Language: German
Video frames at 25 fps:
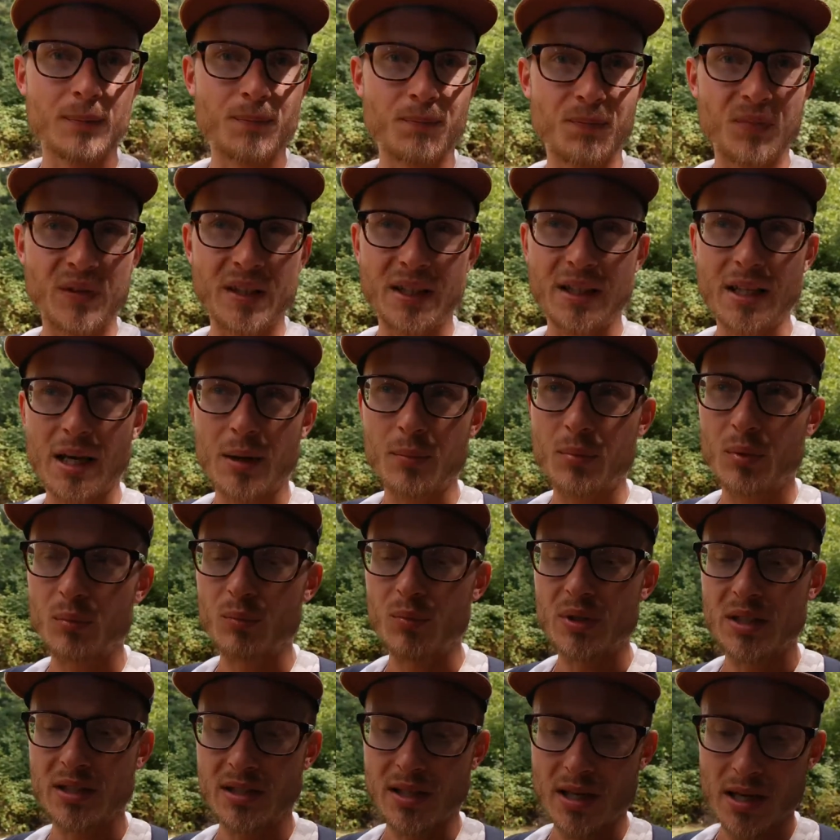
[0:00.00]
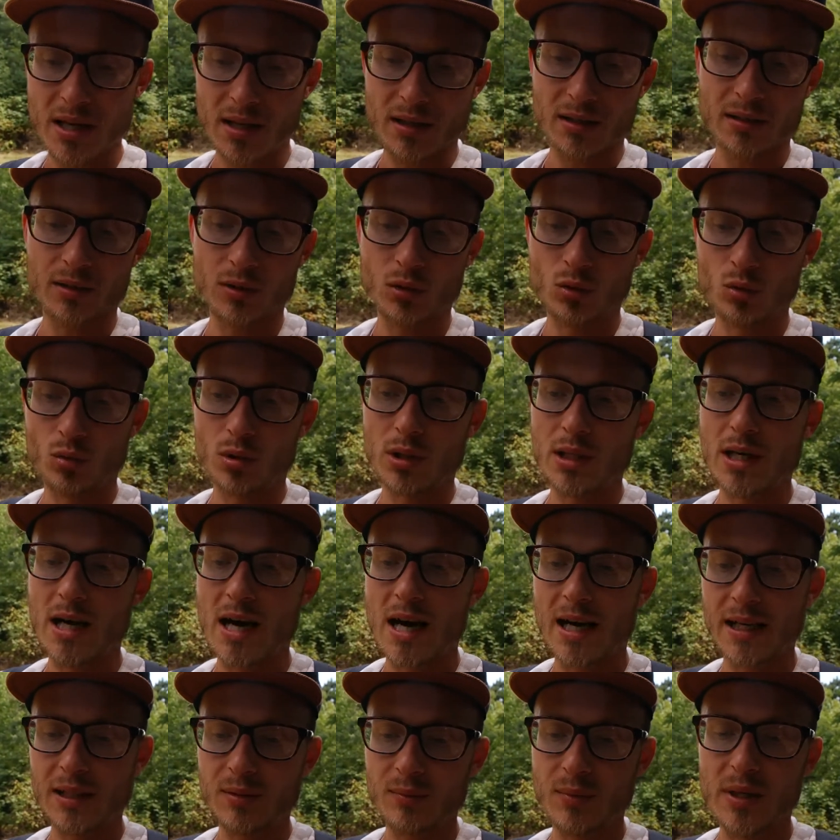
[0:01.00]
ich habe bisher nur
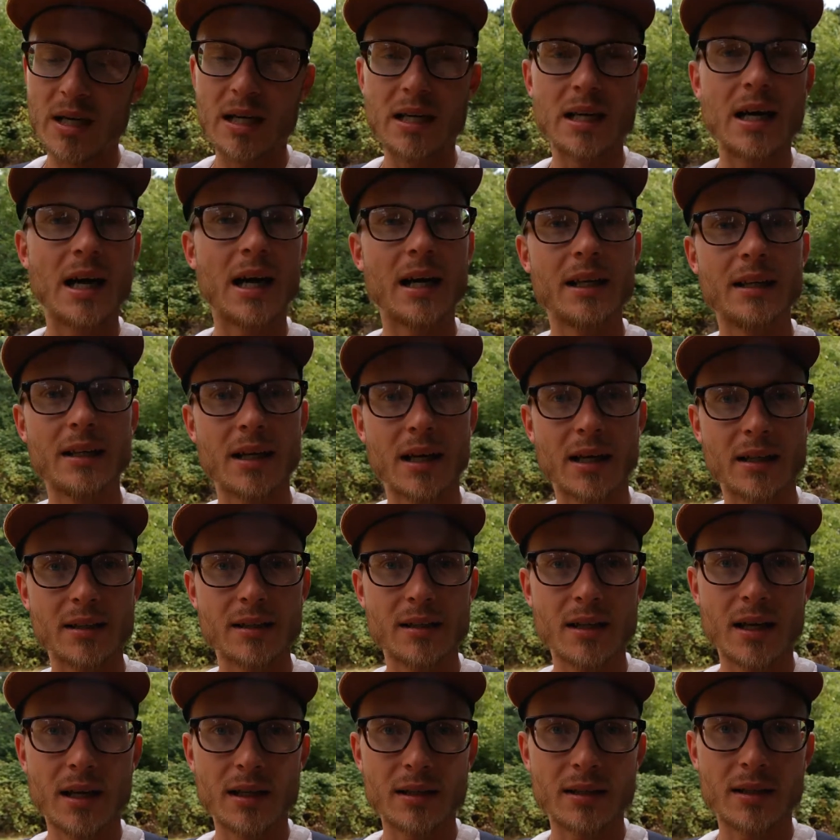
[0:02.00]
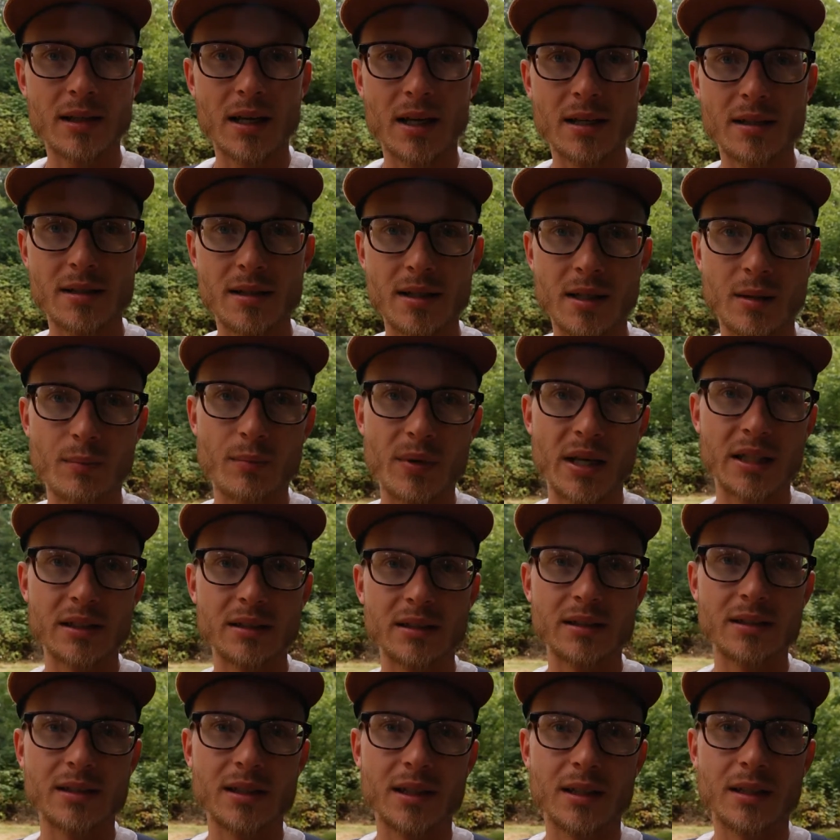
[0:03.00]
einmal eine, ein, einen einzigen Mann
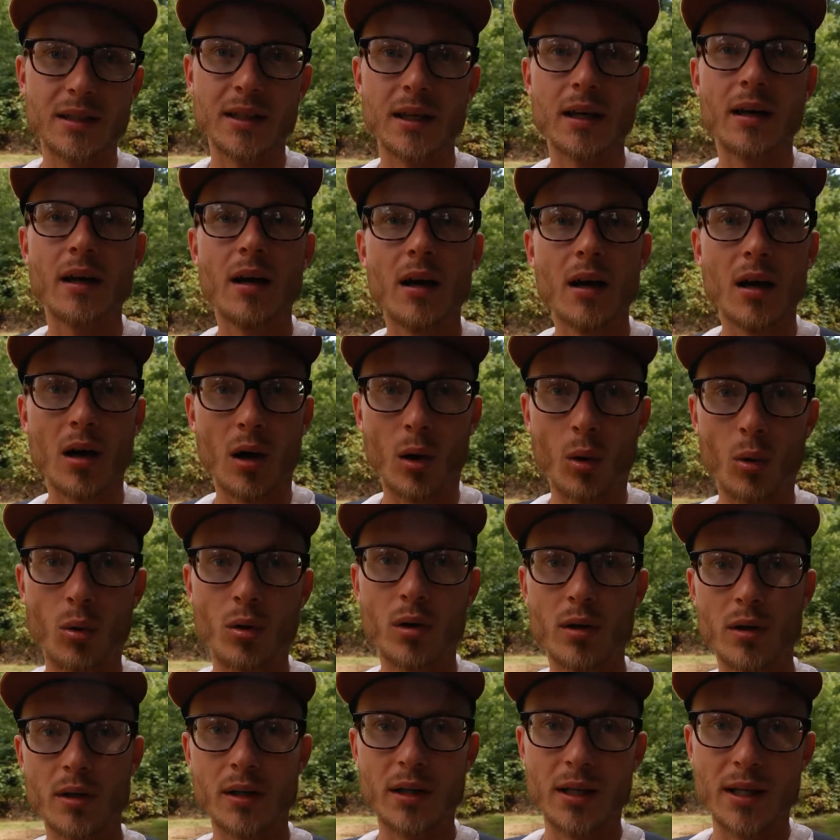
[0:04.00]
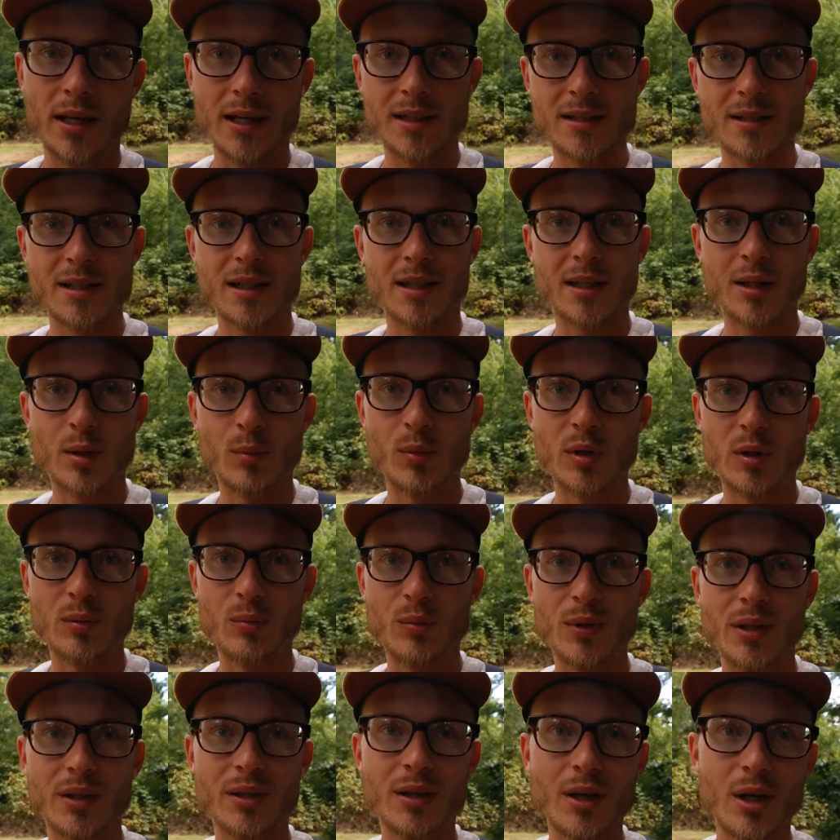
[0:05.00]
gesehen, der auch gleichzeitig mit
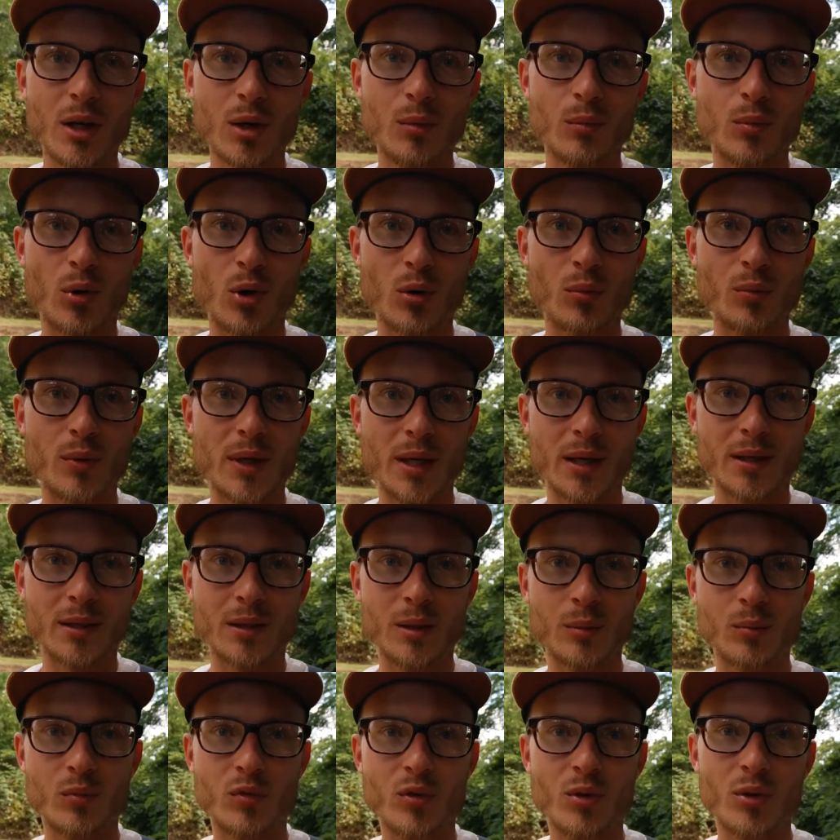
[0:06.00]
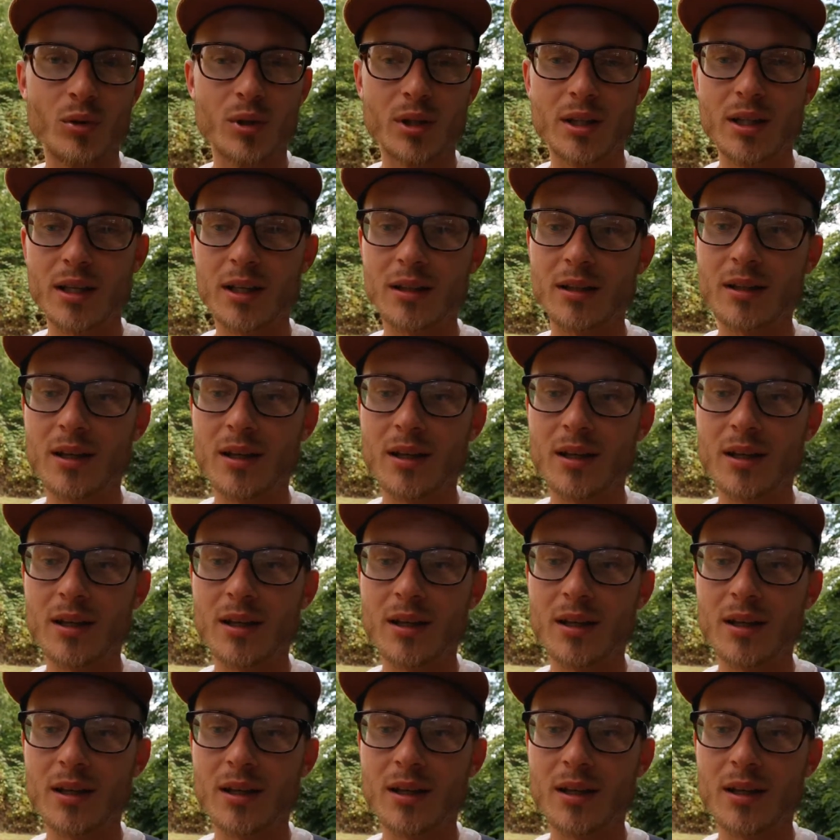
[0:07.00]
mir Brombeeren gepflückt hat,